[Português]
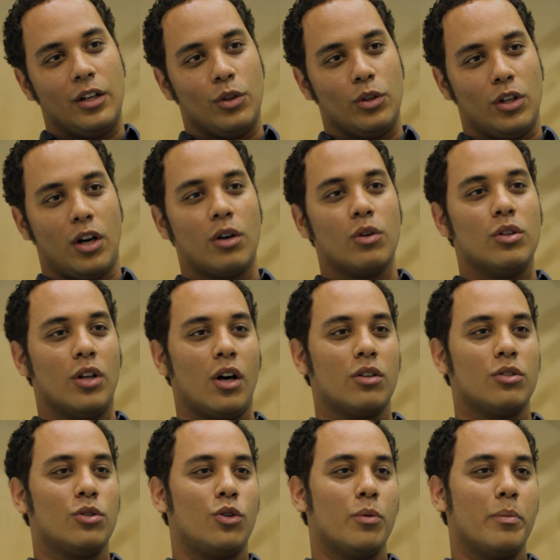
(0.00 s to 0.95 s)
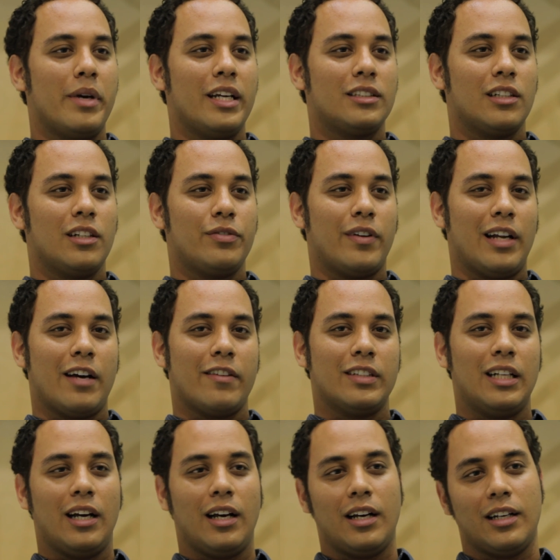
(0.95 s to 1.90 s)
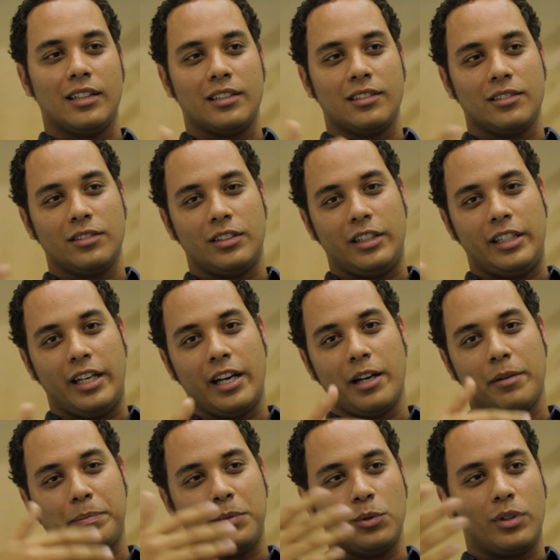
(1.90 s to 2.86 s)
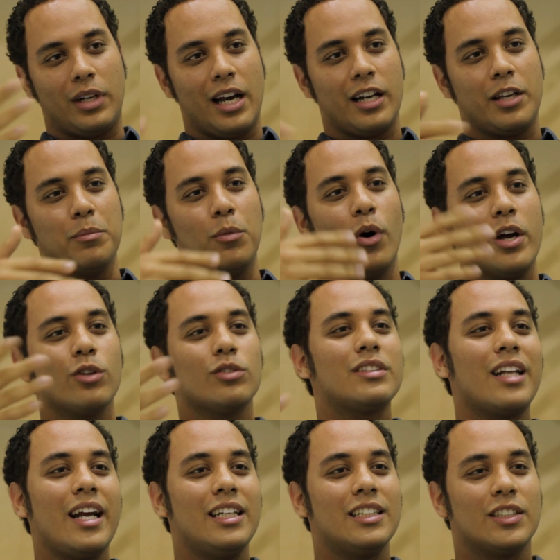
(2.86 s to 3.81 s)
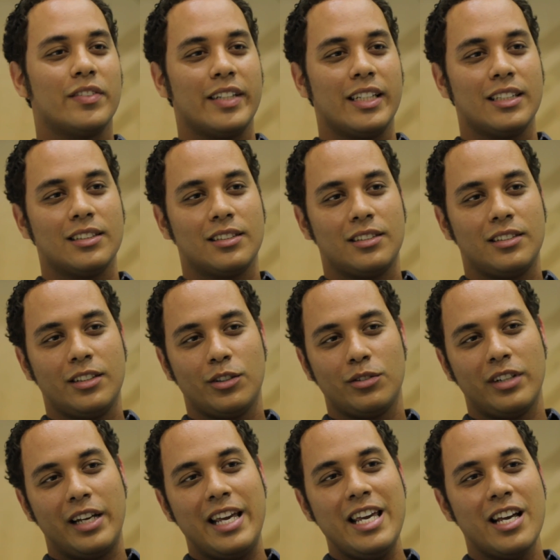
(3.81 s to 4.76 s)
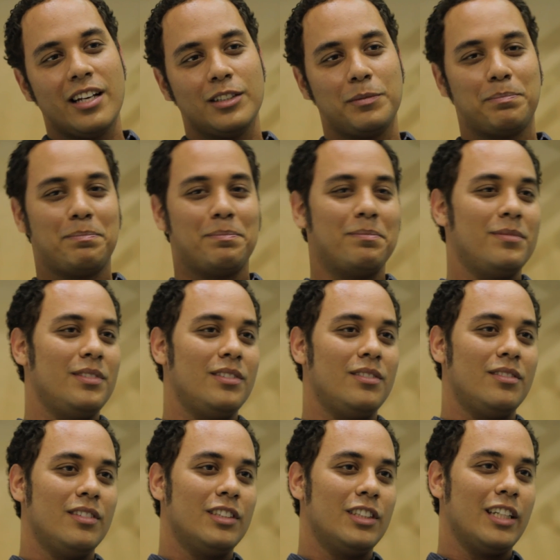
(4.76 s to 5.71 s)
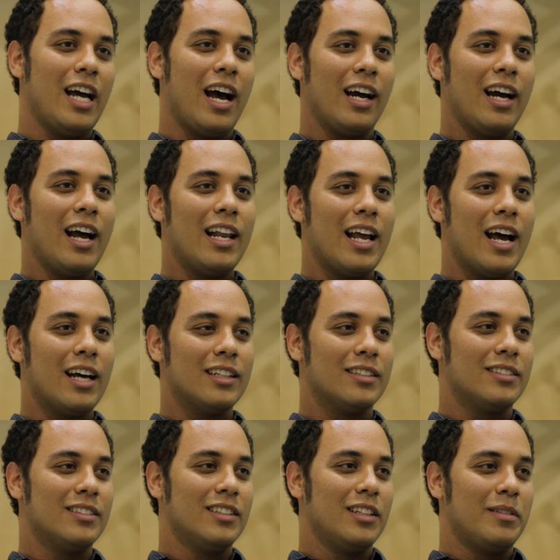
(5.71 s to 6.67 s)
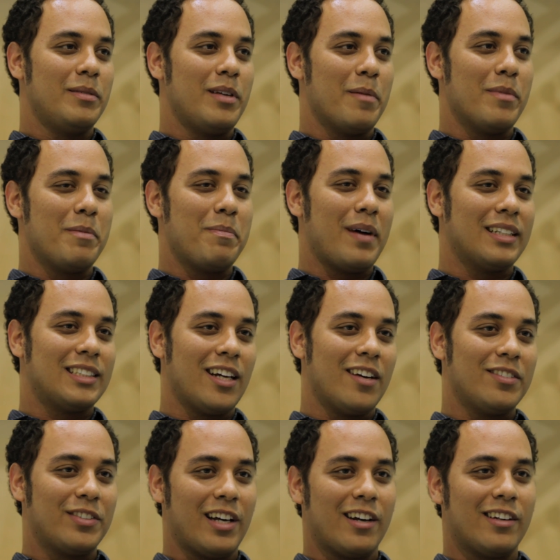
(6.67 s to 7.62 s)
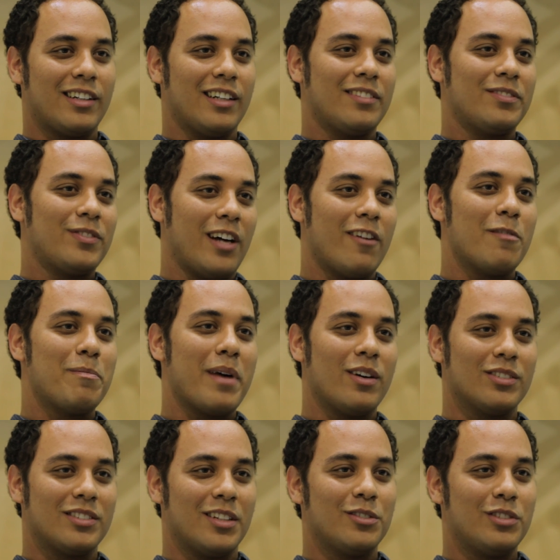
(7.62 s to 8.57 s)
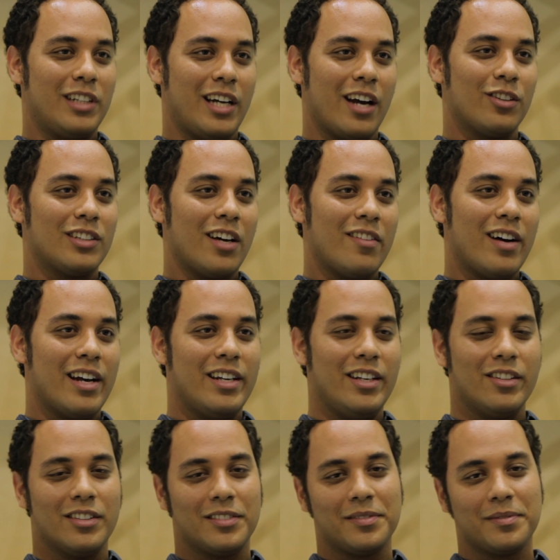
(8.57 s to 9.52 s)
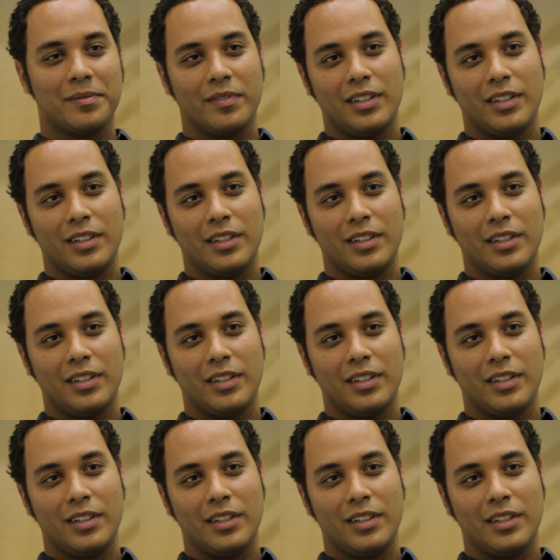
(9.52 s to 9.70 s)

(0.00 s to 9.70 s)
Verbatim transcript: logo, logo, no começo ele falava da, que é o cara que morreu três vezes, e eu ria de, de gargalhada. Minha mãe passava e ficava, perguntando de que, é que eu estava rindo.